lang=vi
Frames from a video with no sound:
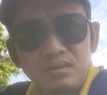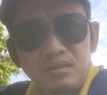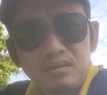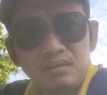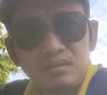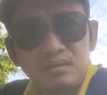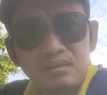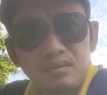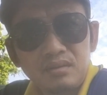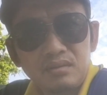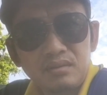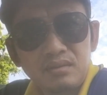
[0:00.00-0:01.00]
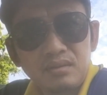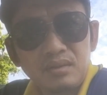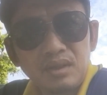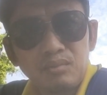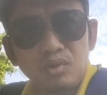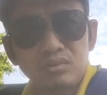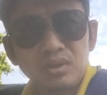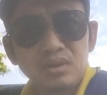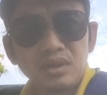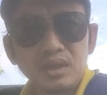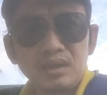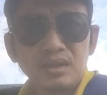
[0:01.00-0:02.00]
đó người làm thuốc
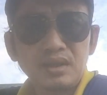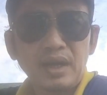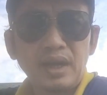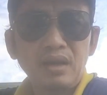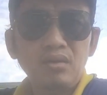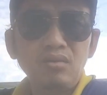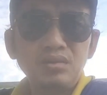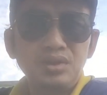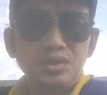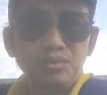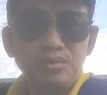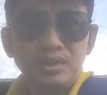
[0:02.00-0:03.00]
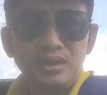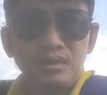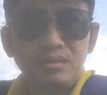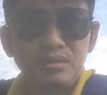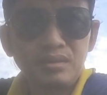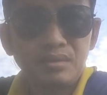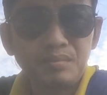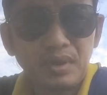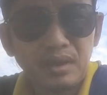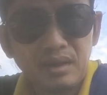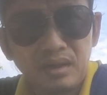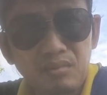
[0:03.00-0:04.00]
từ thiện là cần có nhiều cái người
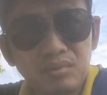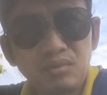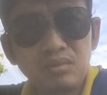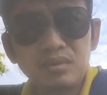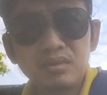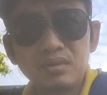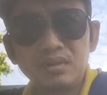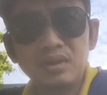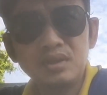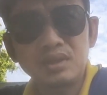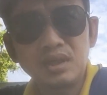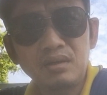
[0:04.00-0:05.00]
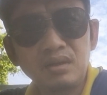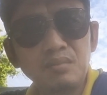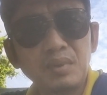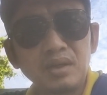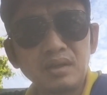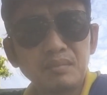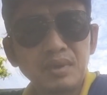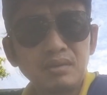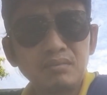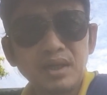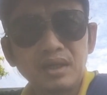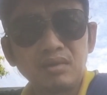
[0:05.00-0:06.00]
mà học thuốc chia sẻ như mình là
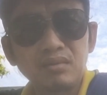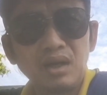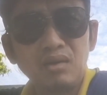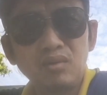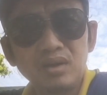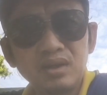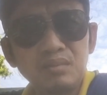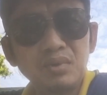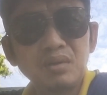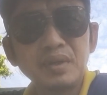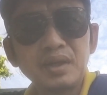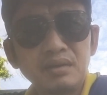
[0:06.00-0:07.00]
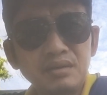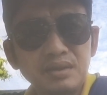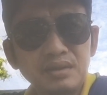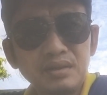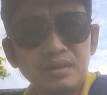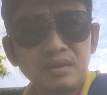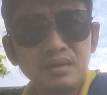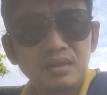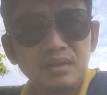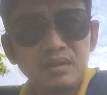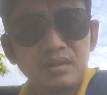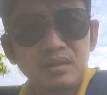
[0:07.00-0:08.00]
mình đang đào tạo khoảng thêm mười mấy người nữa
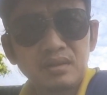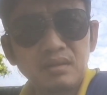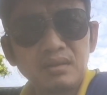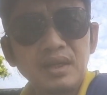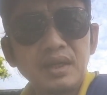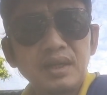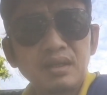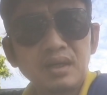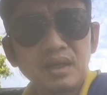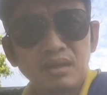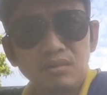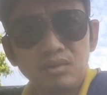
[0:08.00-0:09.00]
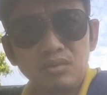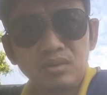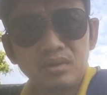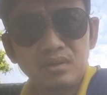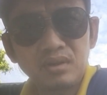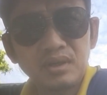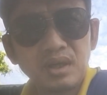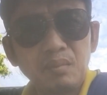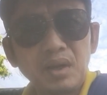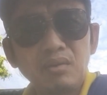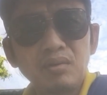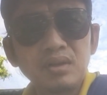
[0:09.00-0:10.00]
từ đây ra tới Hà Nội luôn á từ Cà
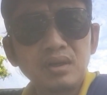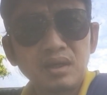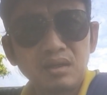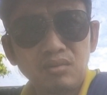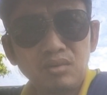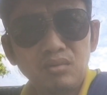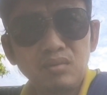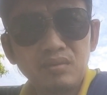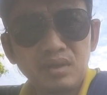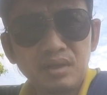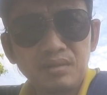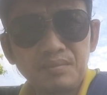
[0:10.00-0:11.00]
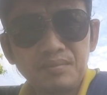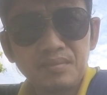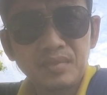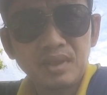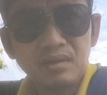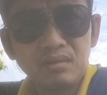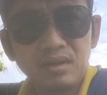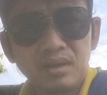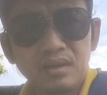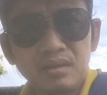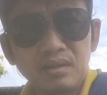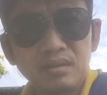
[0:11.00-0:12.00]
Mau qua tới Hà Nội luôn quý vị có
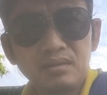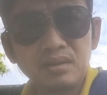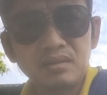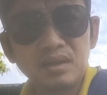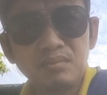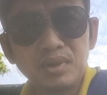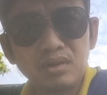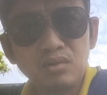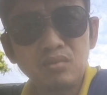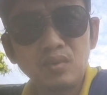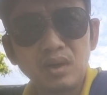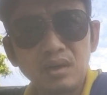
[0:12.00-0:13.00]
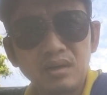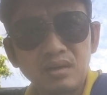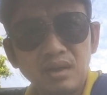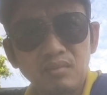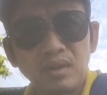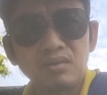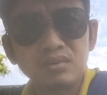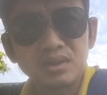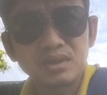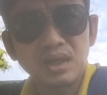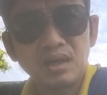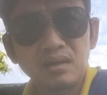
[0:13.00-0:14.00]
thể là đến trực tiếp nhà thuốc hoặc là đào tạo
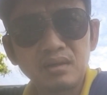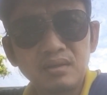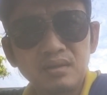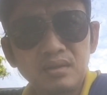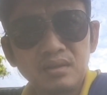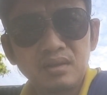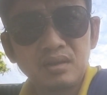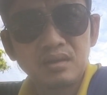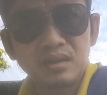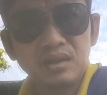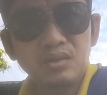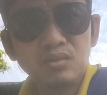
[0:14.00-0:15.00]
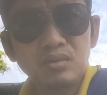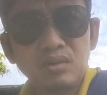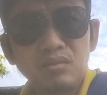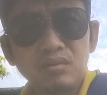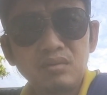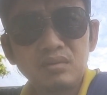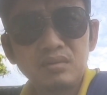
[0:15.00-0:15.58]
từ xa chỉ thuốc được